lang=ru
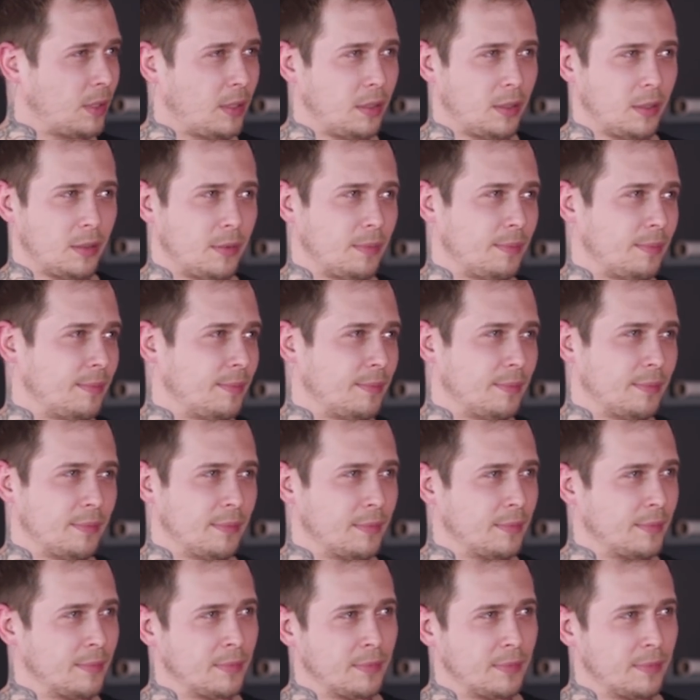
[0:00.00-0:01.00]
или
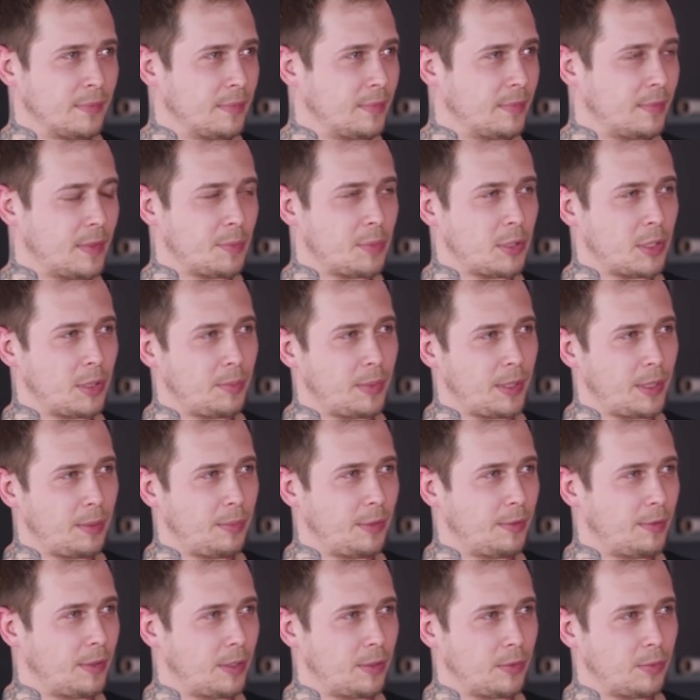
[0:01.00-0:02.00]
вообще
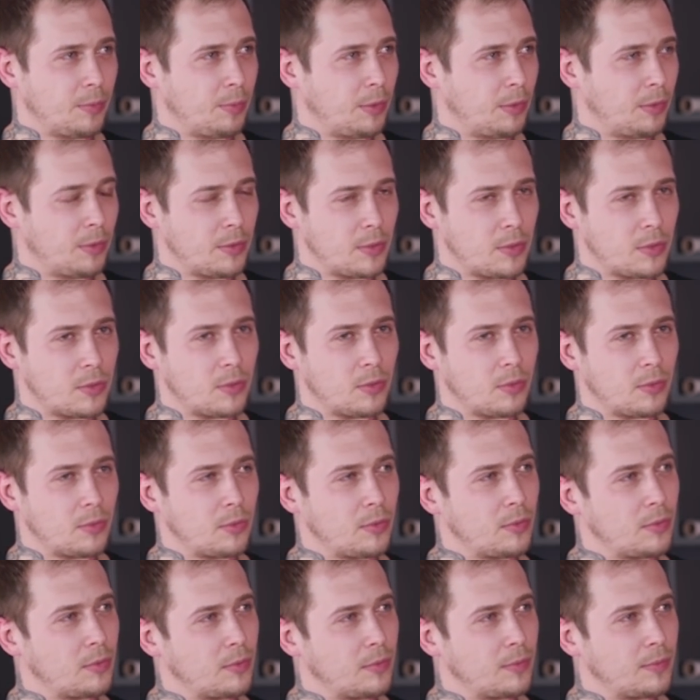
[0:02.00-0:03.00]
перебивают полностью.
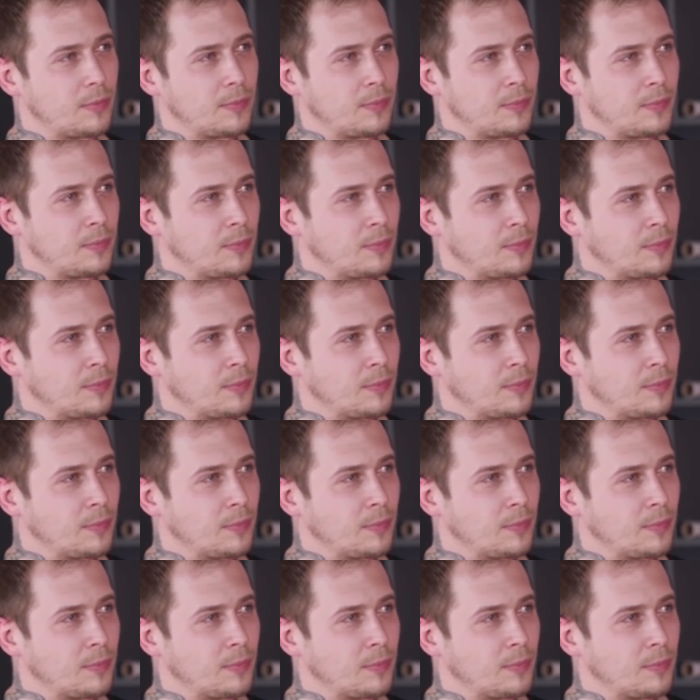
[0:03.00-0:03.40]
Uh-huh.